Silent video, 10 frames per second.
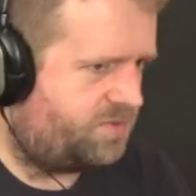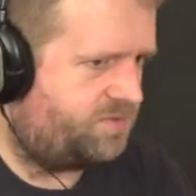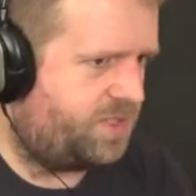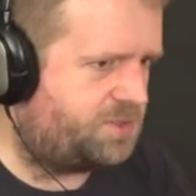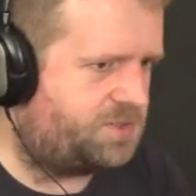
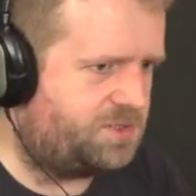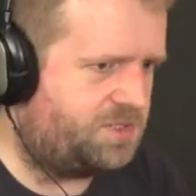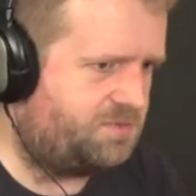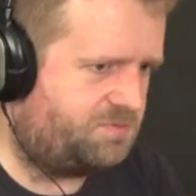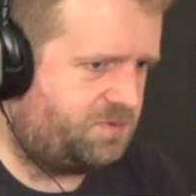wewnętrzny
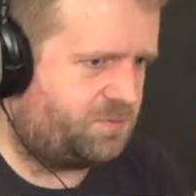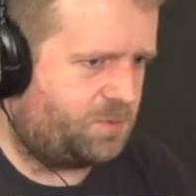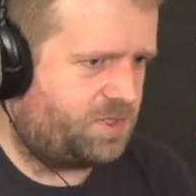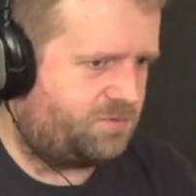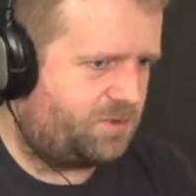i
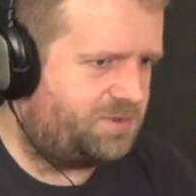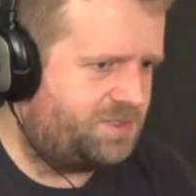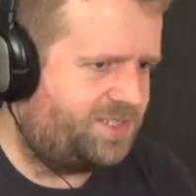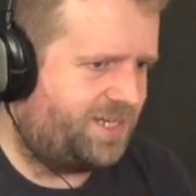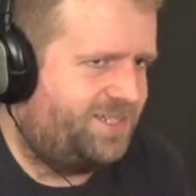wywołuje wojny
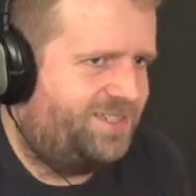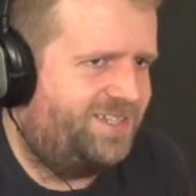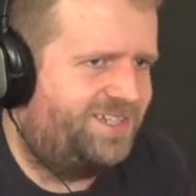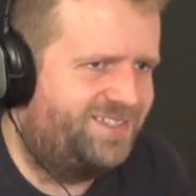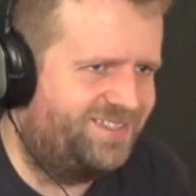celne